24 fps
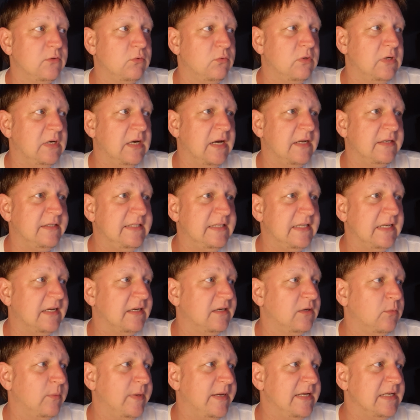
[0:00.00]
Ungarn,
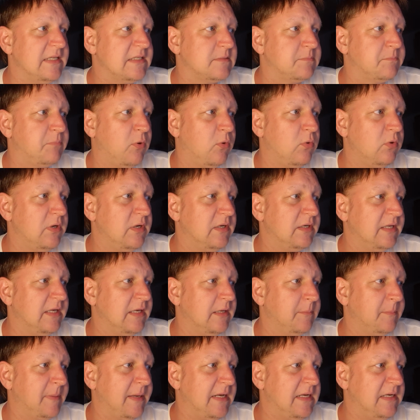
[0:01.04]
Niederlande, Wales, Polen
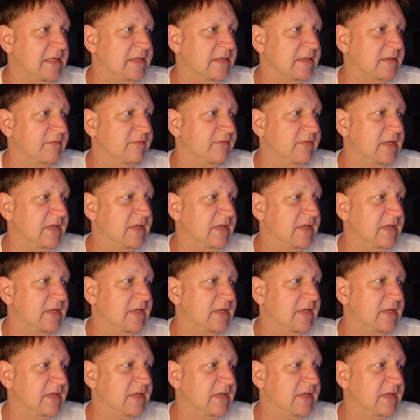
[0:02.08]
gegen Belgien.